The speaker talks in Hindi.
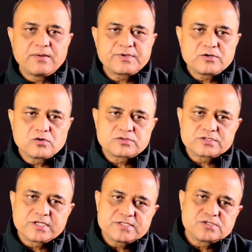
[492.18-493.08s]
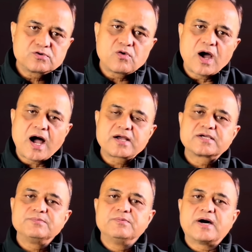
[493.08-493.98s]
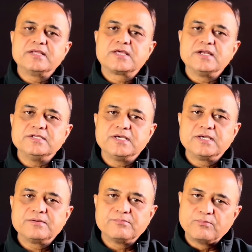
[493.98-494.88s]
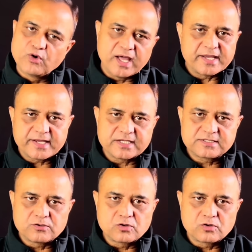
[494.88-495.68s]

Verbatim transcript: नाम के डॉक्टर थे जिनको आंख की बीमारी के लिए बुलाया गया था